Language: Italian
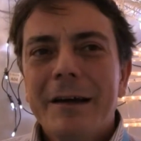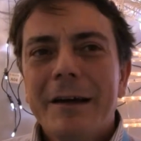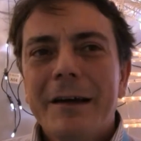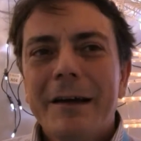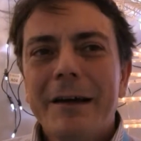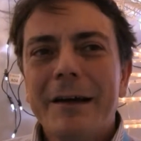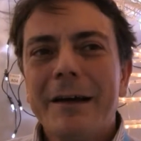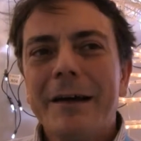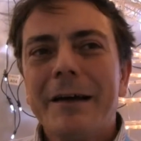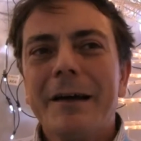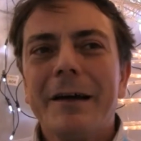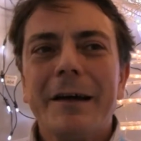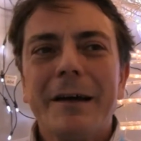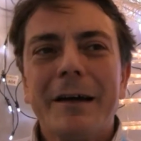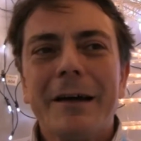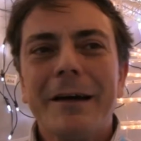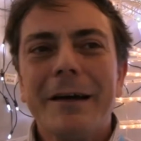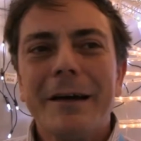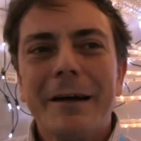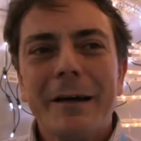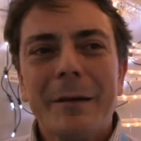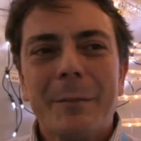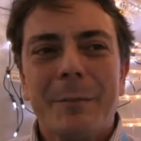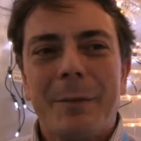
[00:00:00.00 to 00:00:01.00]

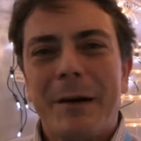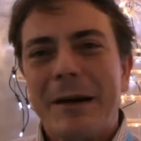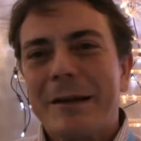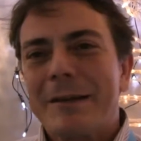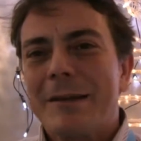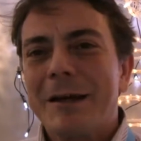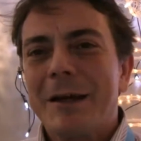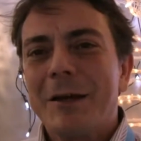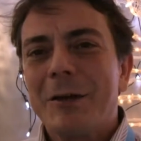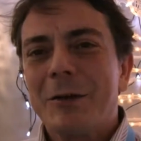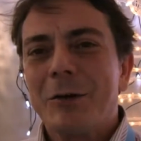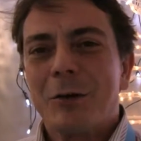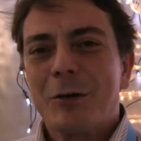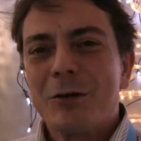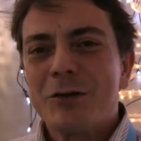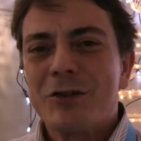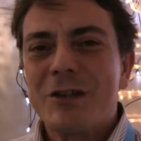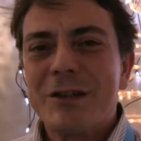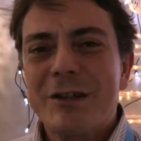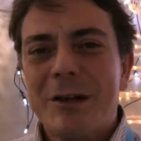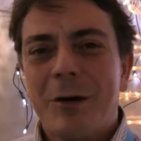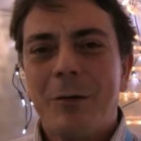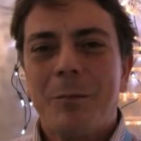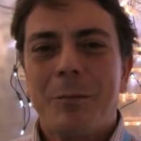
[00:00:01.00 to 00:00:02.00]
eh, partendo
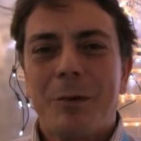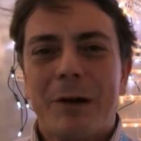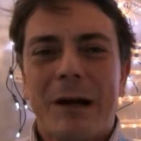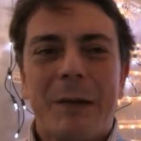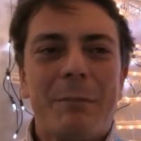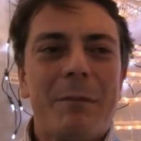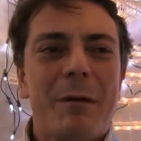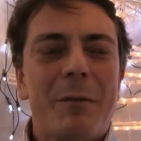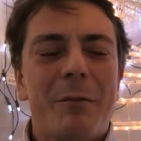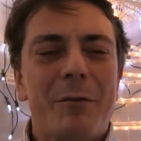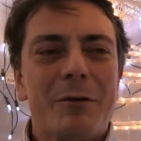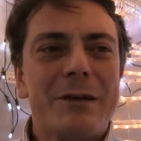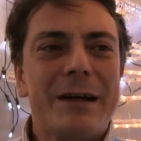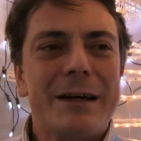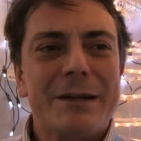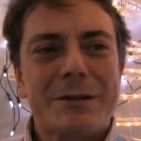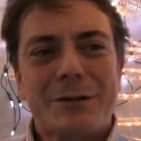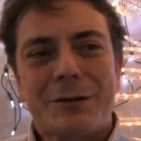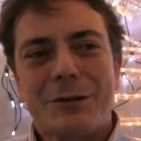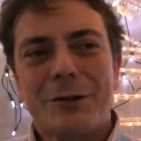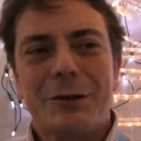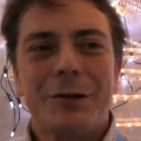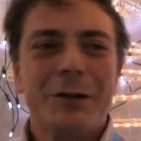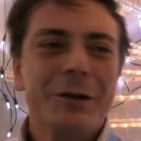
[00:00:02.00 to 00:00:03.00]
così da un programma
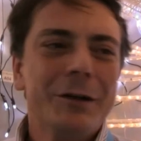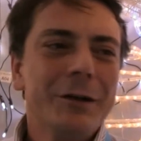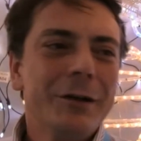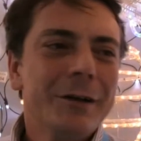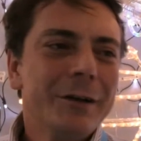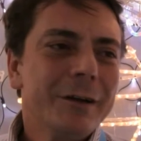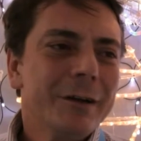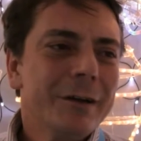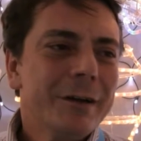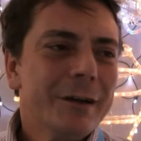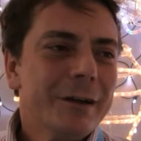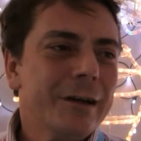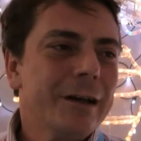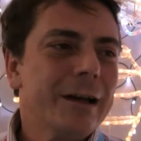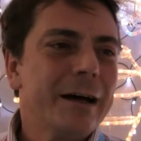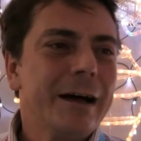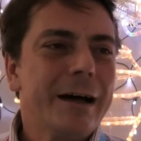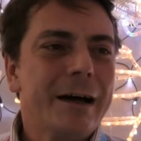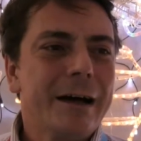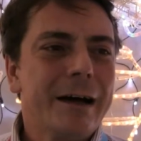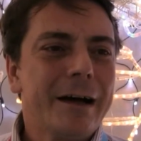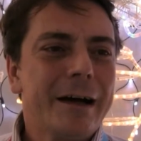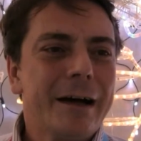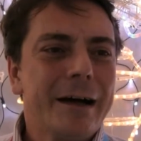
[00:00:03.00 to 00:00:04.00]
modesto,
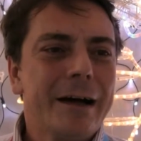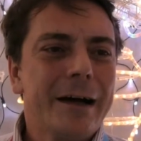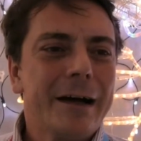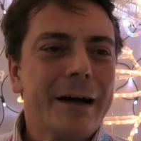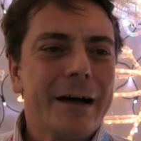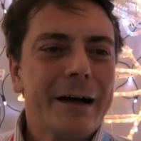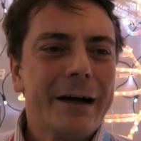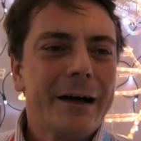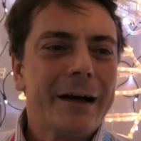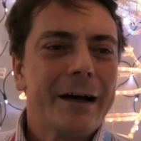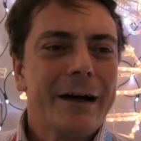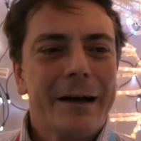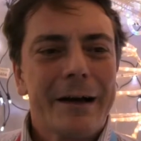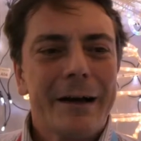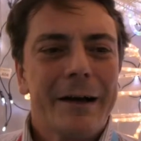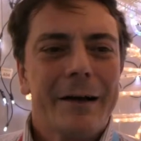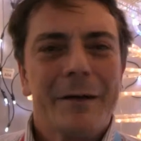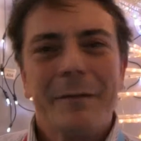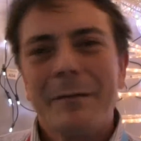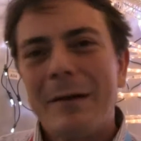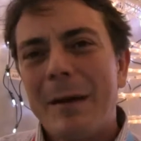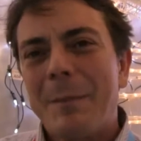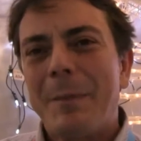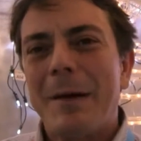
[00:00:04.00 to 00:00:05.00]

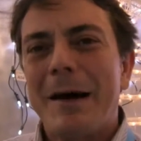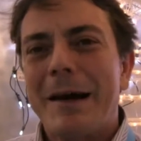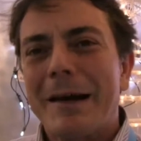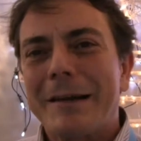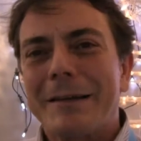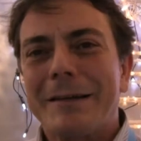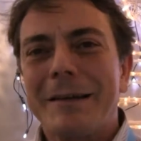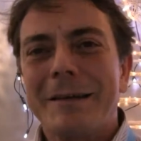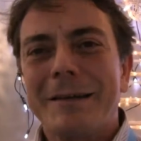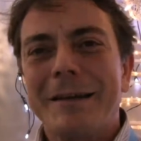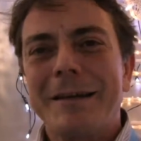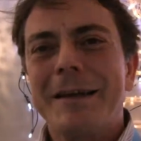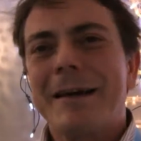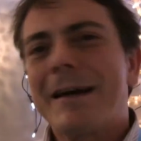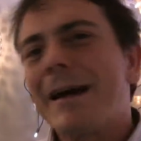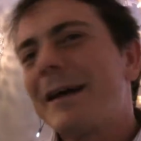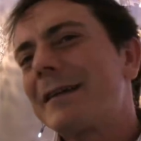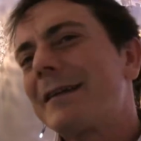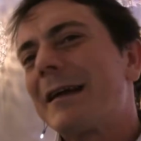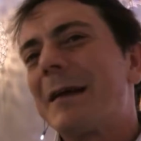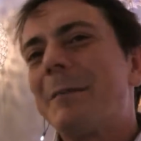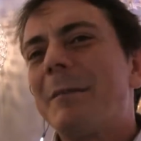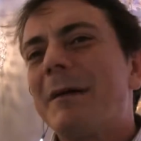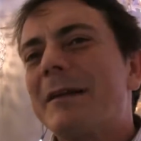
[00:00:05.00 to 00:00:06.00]
la, la parte
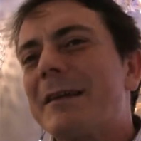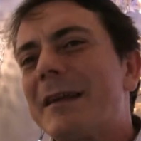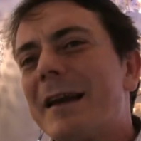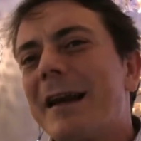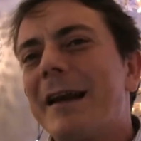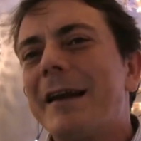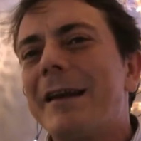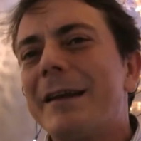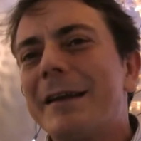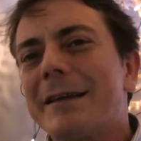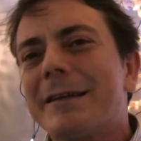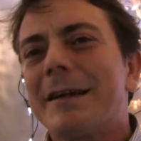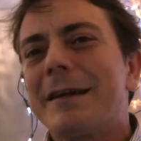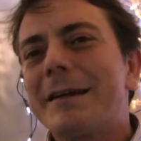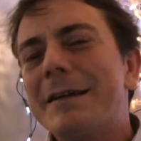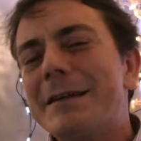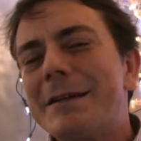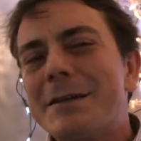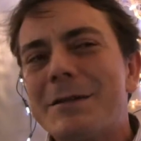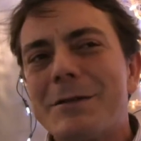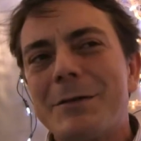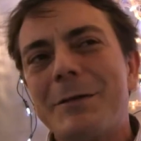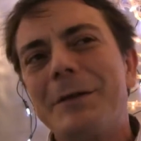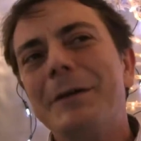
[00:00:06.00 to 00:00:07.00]
dedicata al materiale
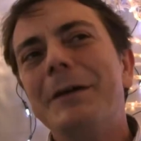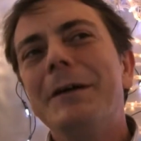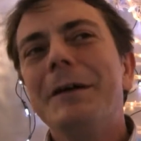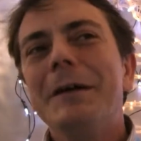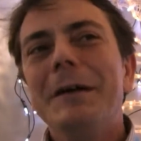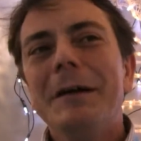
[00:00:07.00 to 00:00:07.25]
natalizio.